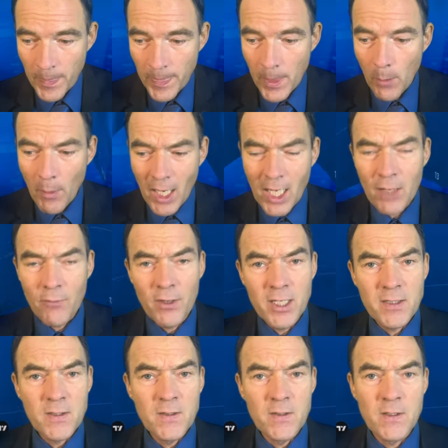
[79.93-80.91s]

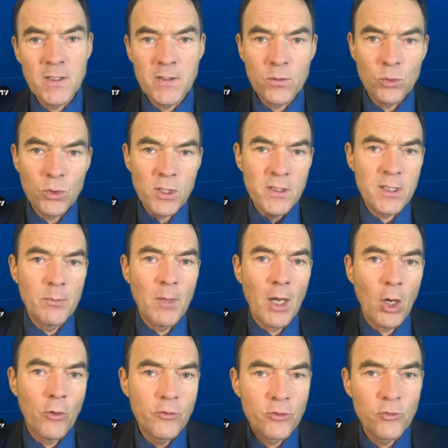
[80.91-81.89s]
Normalerweise ist es ja so, dass im
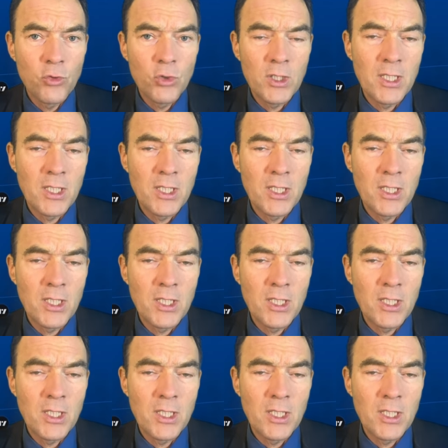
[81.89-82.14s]
Aufschwung